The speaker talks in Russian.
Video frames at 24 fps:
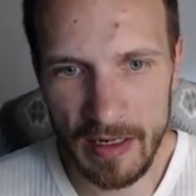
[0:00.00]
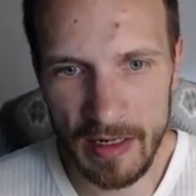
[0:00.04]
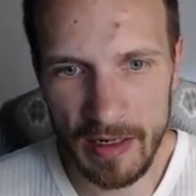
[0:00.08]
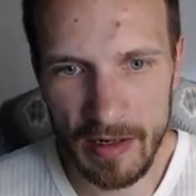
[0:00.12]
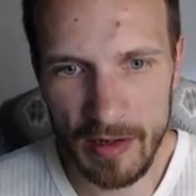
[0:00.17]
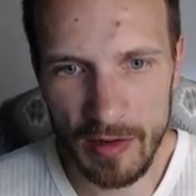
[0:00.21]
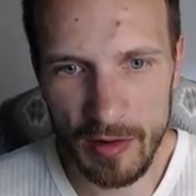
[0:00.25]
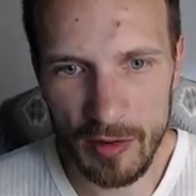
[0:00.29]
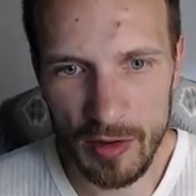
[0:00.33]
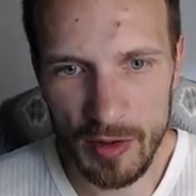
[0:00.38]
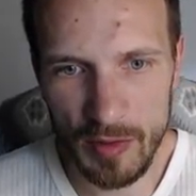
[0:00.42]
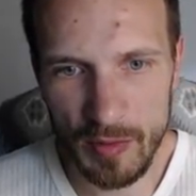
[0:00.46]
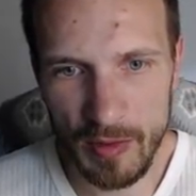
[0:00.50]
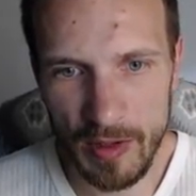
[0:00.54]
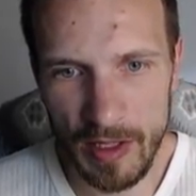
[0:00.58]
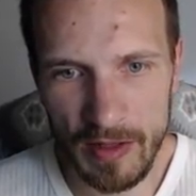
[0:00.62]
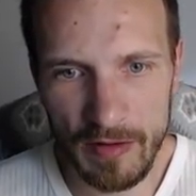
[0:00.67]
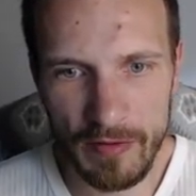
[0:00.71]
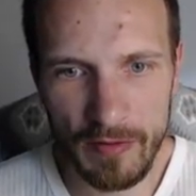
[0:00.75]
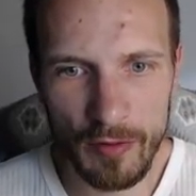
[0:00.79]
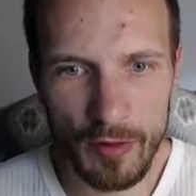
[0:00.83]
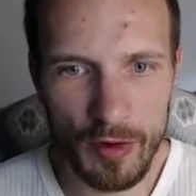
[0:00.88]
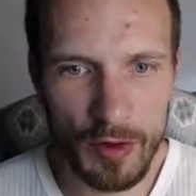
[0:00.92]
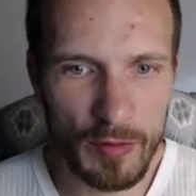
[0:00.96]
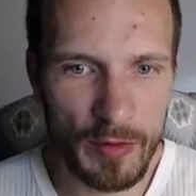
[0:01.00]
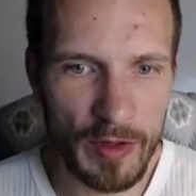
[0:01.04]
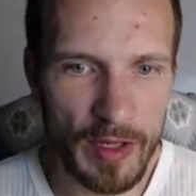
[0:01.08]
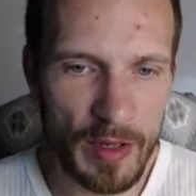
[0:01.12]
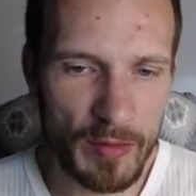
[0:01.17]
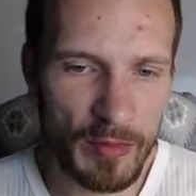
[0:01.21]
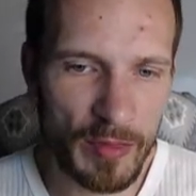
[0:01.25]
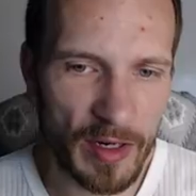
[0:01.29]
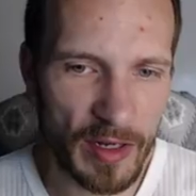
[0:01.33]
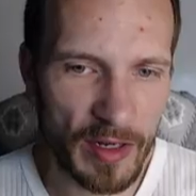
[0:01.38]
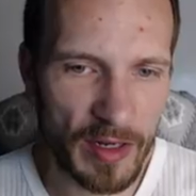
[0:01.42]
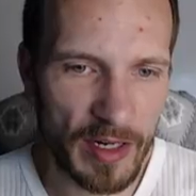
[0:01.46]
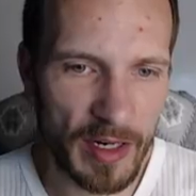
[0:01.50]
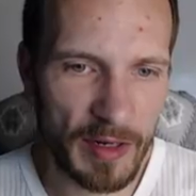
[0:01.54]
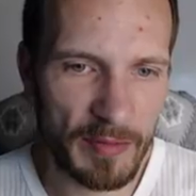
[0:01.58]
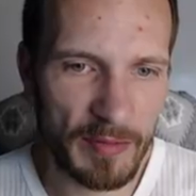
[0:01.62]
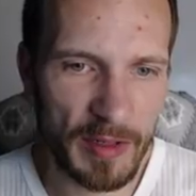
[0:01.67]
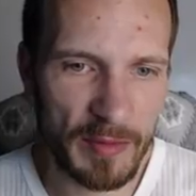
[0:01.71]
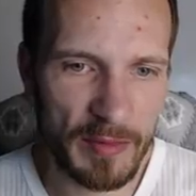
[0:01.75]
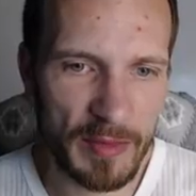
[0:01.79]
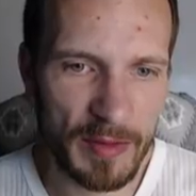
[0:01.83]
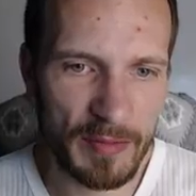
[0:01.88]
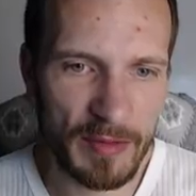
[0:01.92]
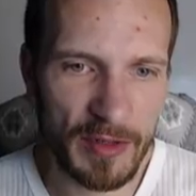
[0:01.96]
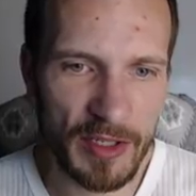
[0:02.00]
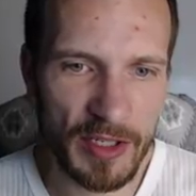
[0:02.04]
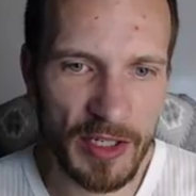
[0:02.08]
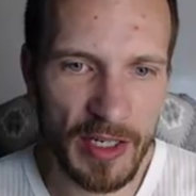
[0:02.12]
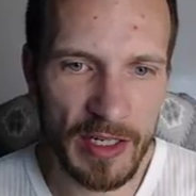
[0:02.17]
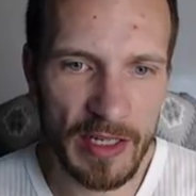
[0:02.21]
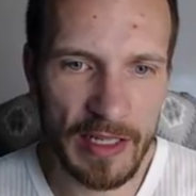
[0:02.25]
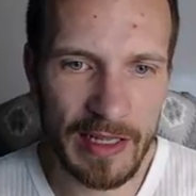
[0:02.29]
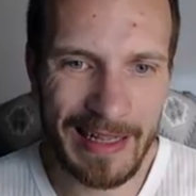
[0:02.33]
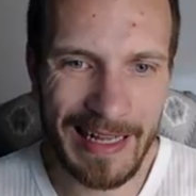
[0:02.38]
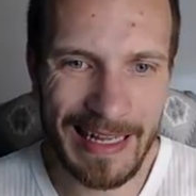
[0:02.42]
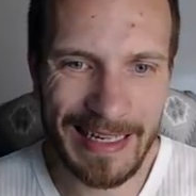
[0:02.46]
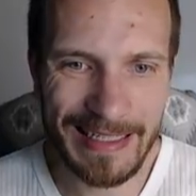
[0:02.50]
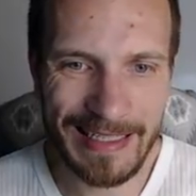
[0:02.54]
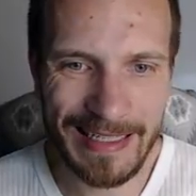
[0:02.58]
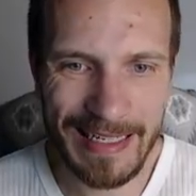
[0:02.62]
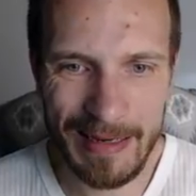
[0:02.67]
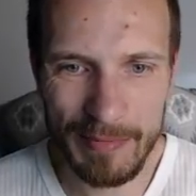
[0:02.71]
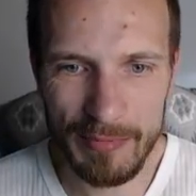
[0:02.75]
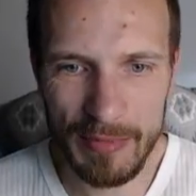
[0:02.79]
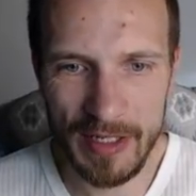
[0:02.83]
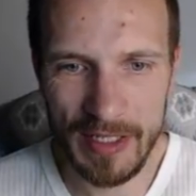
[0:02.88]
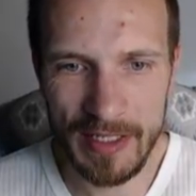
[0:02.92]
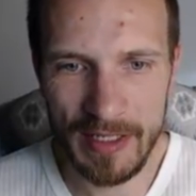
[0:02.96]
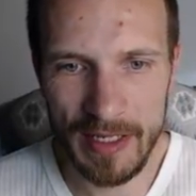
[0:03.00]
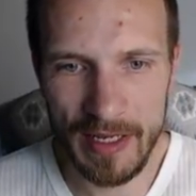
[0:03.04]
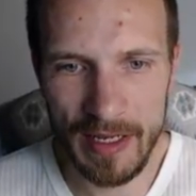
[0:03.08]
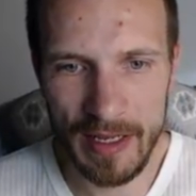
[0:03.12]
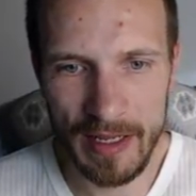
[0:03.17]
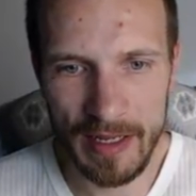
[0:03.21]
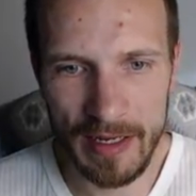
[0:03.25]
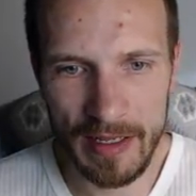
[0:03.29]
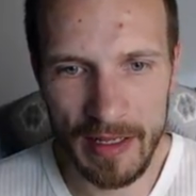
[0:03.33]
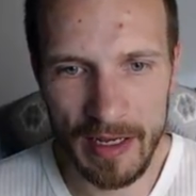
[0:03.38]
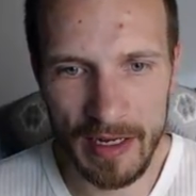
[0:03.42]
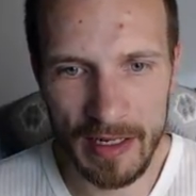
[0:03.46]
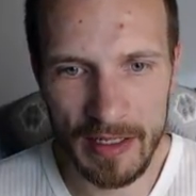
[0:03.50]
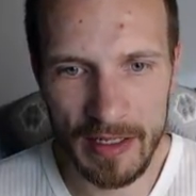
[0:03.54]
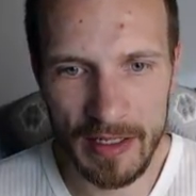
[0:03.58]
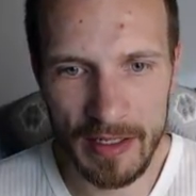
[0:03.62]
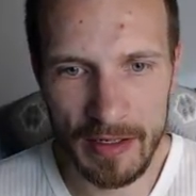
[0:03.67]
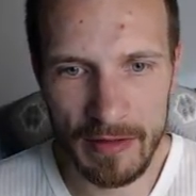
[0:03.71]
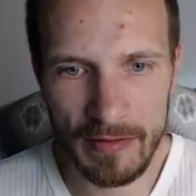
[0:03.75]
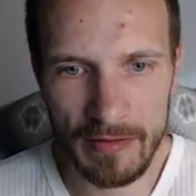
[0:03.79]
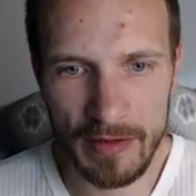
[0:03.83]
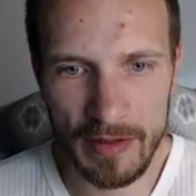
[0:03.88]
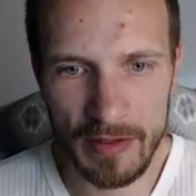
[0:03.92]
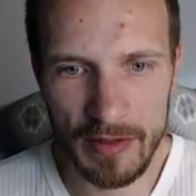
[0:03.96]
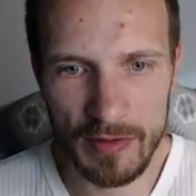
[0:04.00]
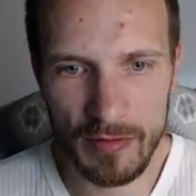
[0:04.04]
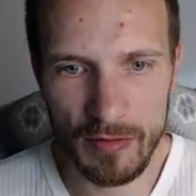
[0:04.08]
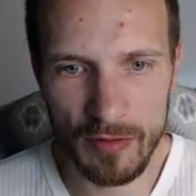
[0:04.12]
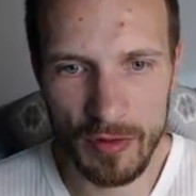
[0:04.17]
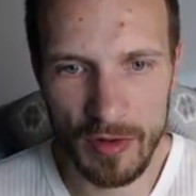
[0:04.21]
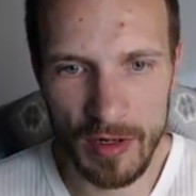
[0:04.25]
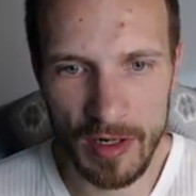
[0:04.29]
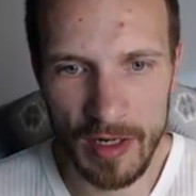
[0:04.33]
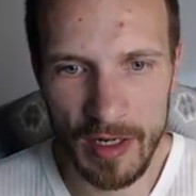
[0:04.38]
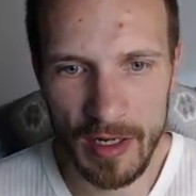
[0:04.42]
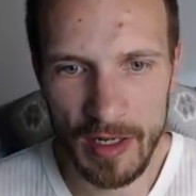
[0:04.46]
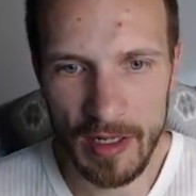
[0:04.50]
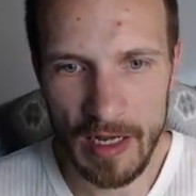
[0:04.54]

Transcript: кроссплатформенное программное обеспечение для записи и редактирования звука.